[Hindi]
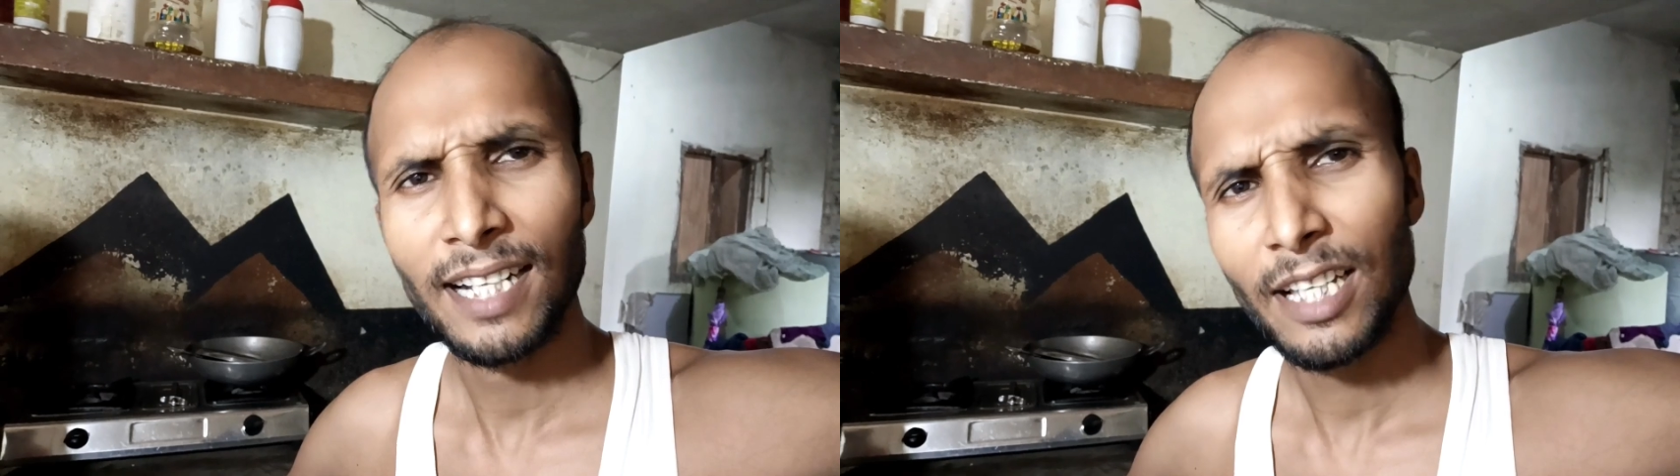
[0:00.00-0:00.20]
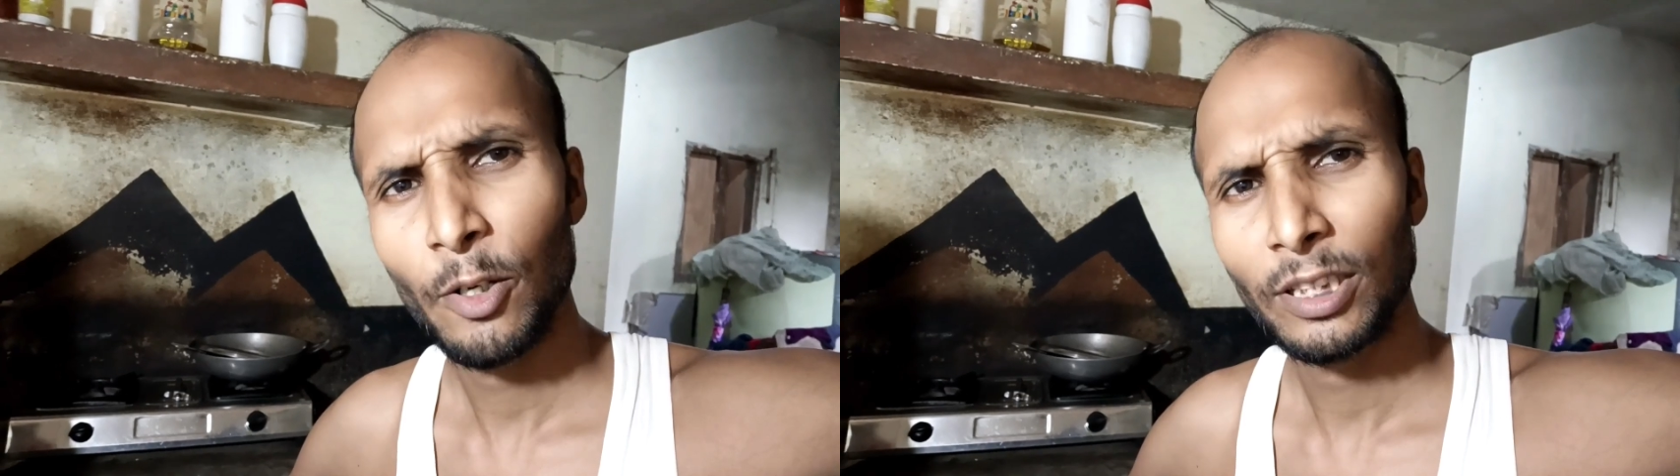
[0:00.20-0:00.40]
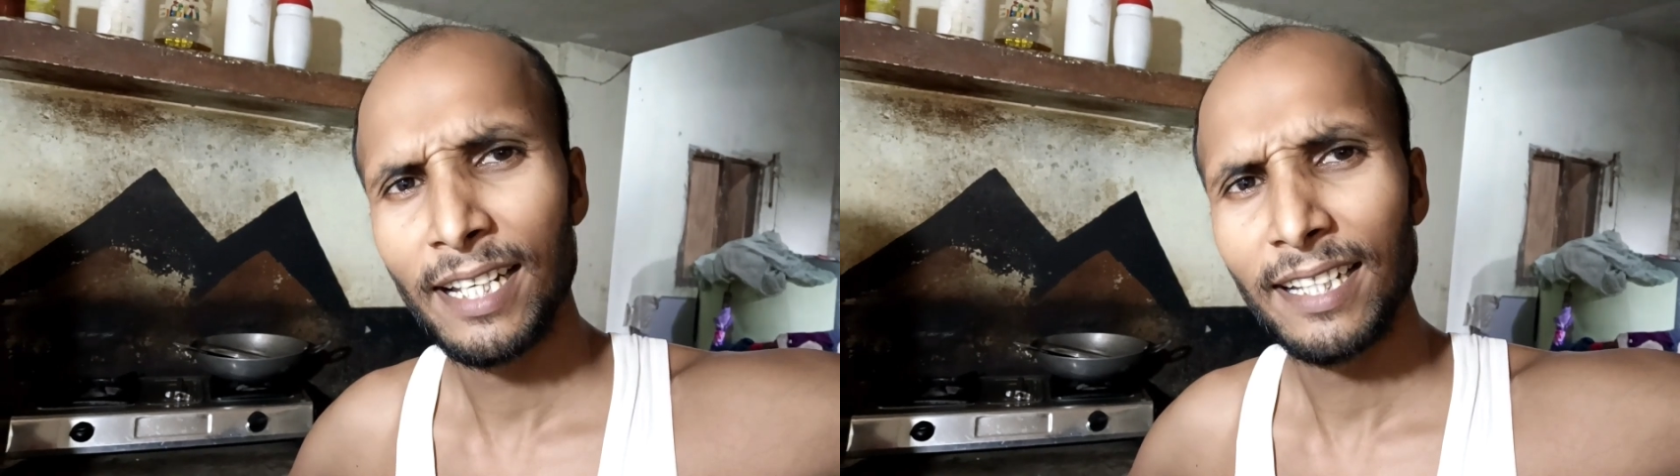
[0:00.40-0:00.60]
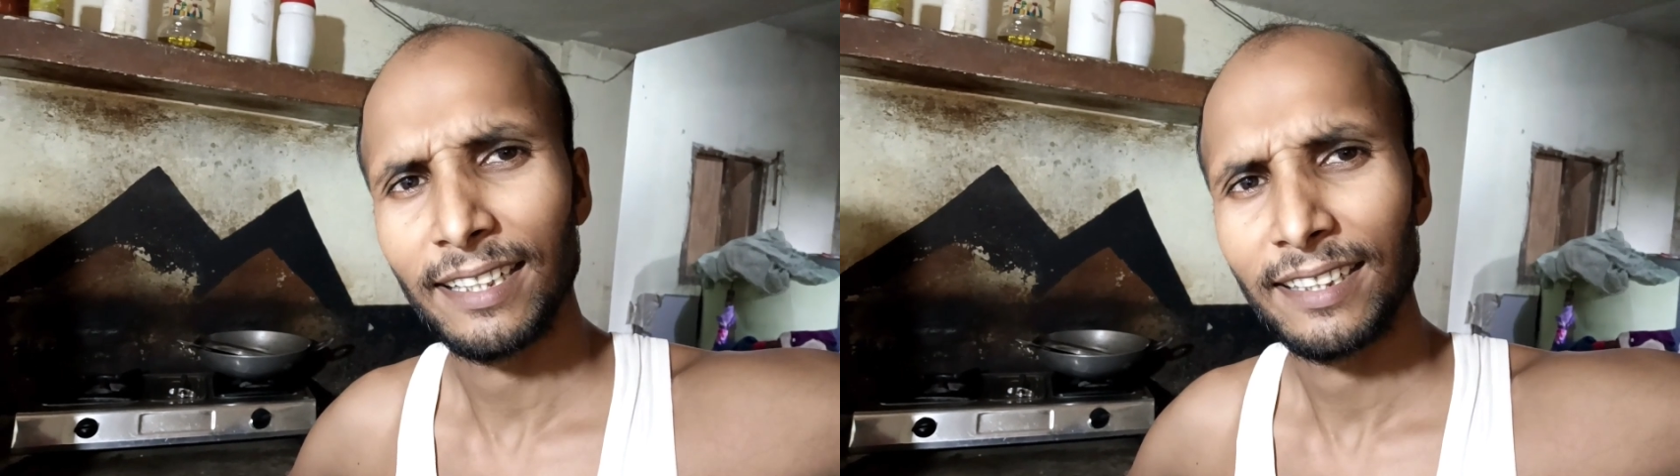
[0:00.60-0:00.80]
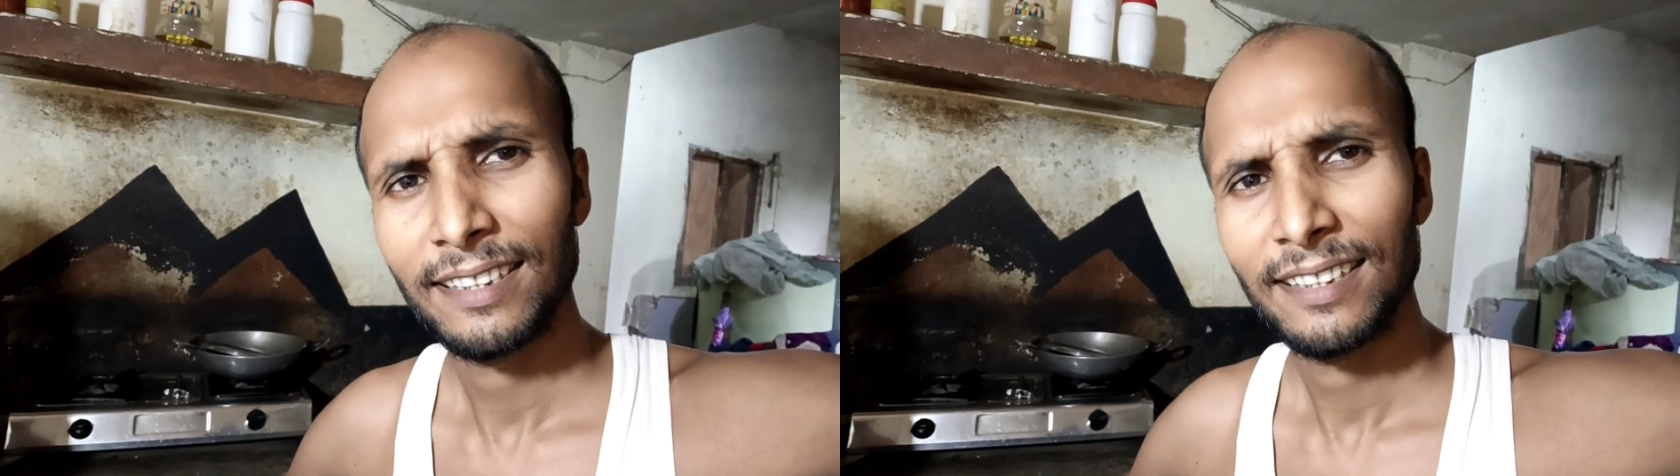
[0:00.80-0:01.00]
नाश्ता होता है
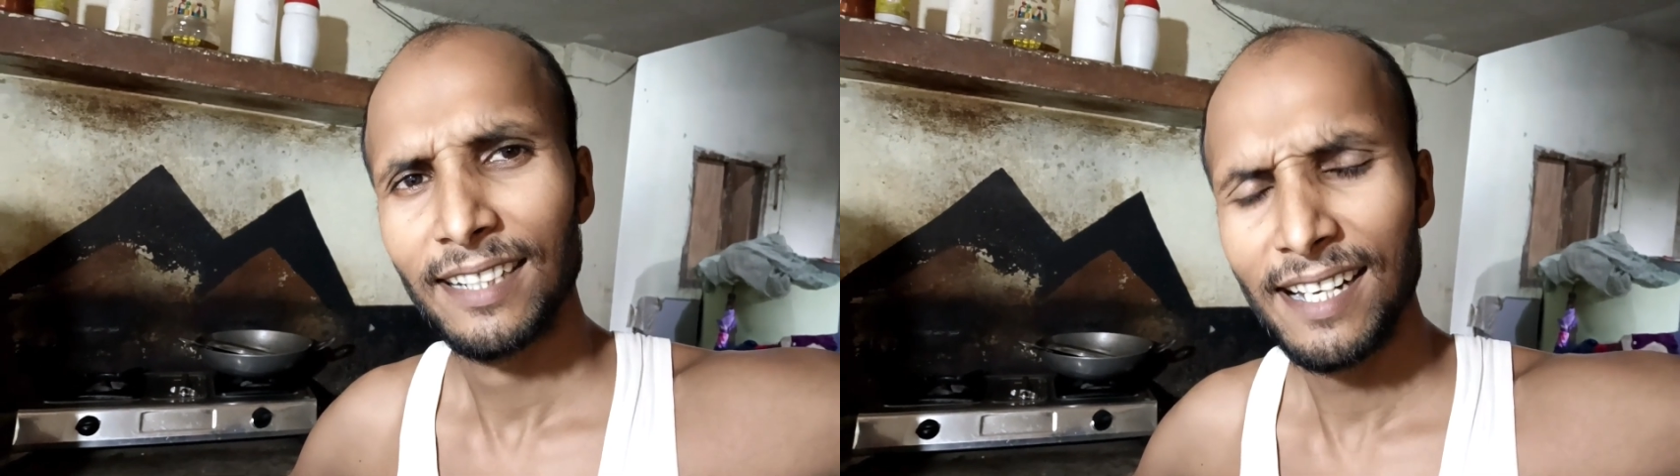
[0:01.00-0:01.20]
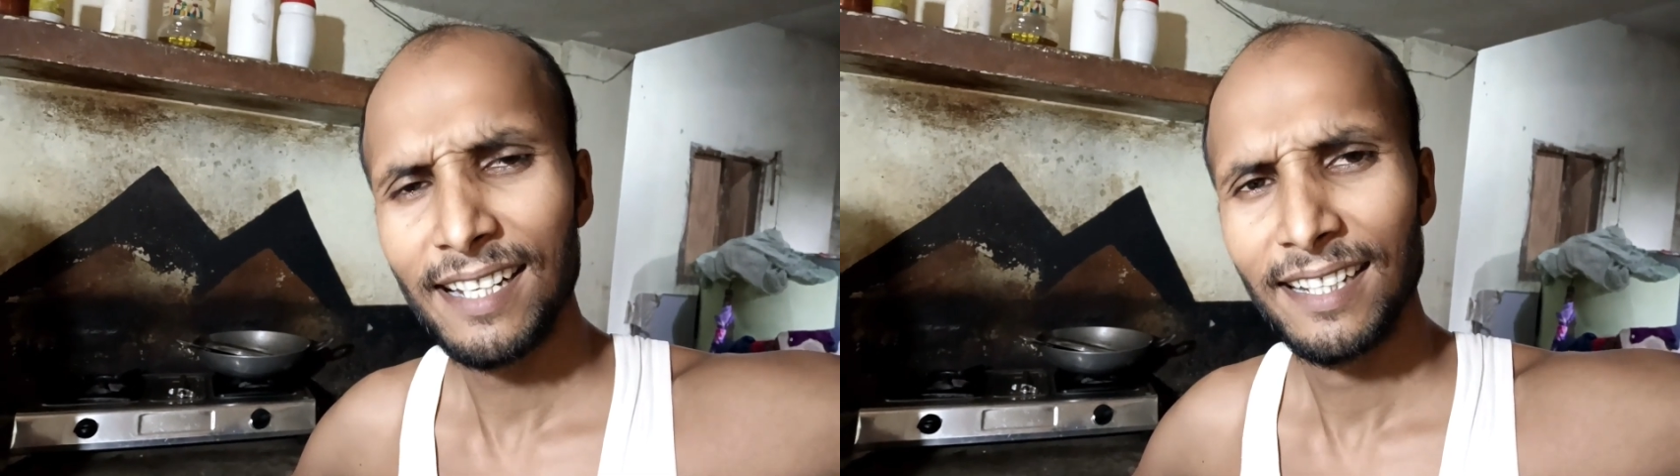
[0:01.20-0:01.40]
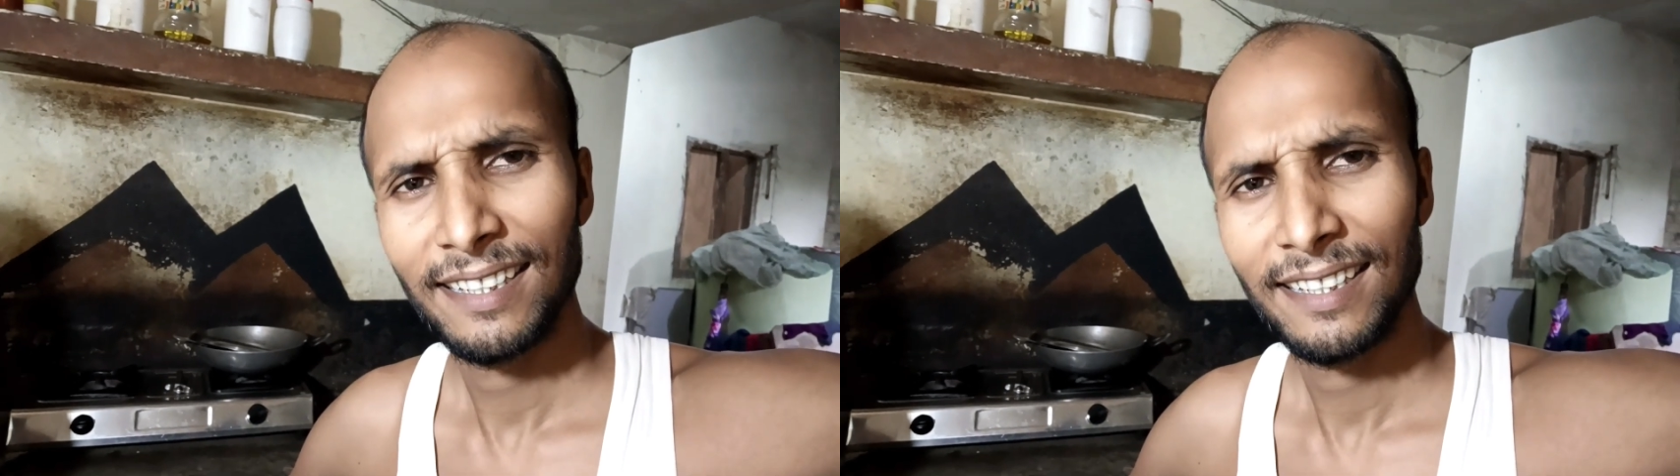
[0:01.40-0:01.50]
हाँ